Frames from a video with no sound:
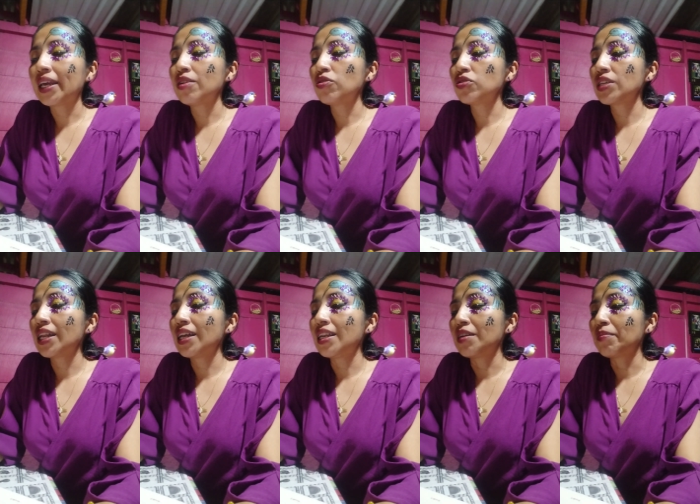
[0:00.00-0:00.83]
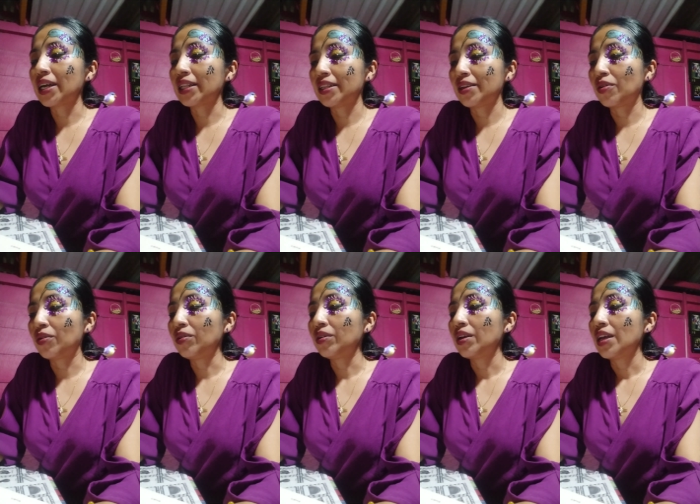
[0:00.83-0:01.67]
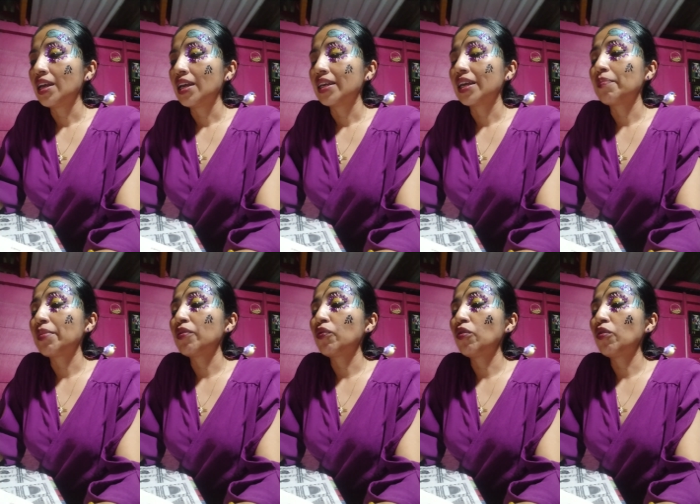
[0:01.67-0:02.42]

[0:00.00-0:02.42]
Pequeño ser enigmático que